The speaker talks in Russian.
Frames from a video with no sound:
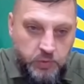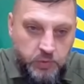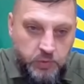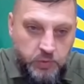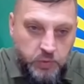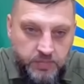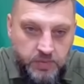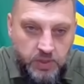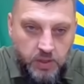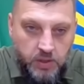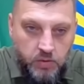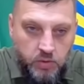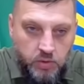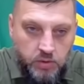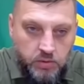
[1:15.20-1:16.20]
ну,
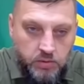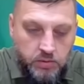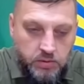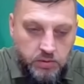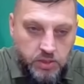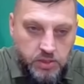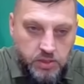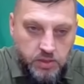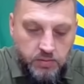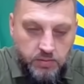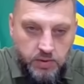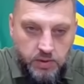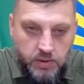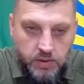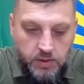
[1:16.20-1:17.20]
да, город, честно
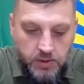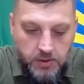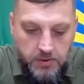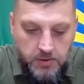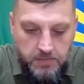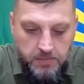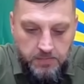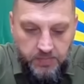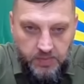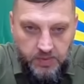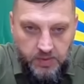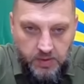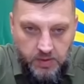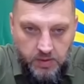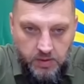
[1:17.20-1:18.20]
говоря, э,
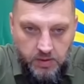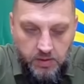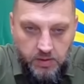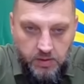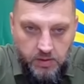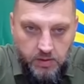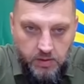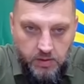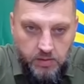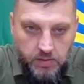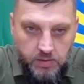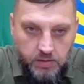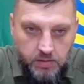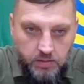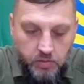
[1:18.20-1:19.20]

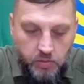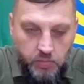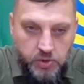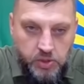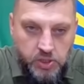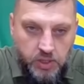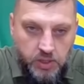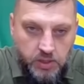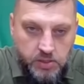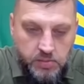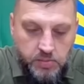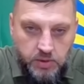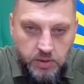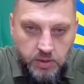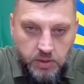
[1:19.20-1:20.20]
ну,
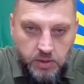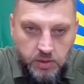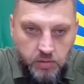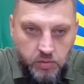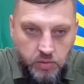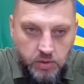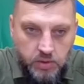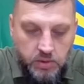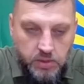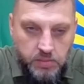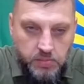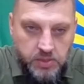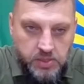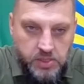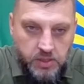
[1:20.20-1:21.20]
печально смотреть на
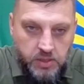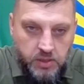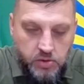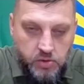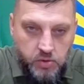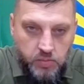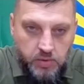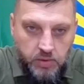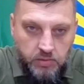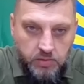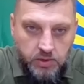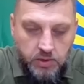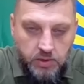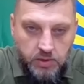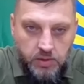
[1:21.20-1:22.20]
город за последние,
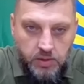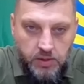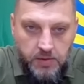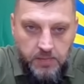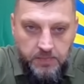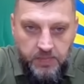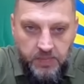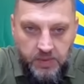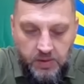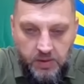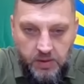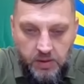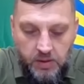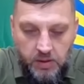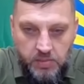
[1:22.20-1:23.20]
особенно вот это
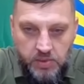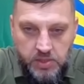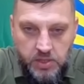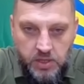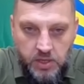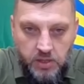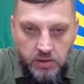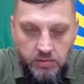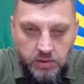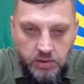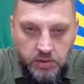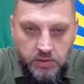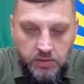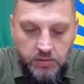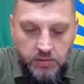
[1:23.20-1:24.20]
обострение
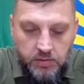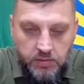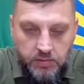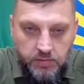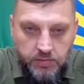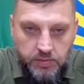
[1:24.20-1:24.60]
вот этих